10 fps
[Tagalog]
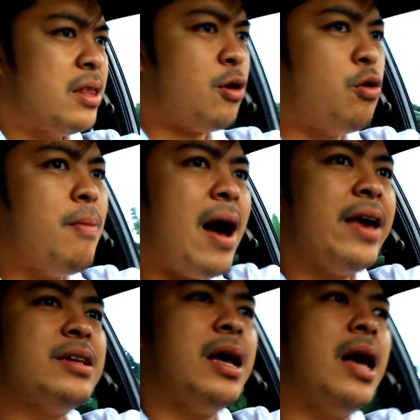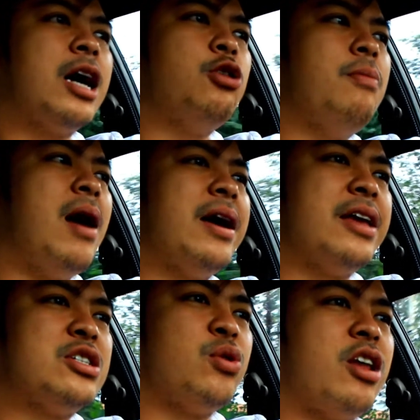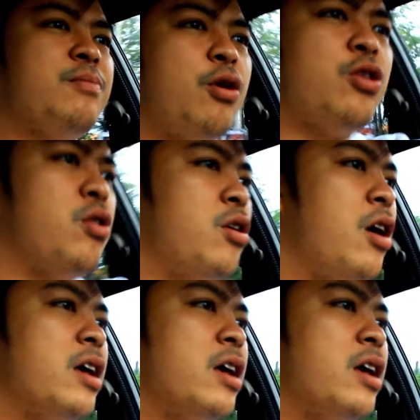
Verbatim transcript: na kumain sa ah, ganung mga restaurant po, no?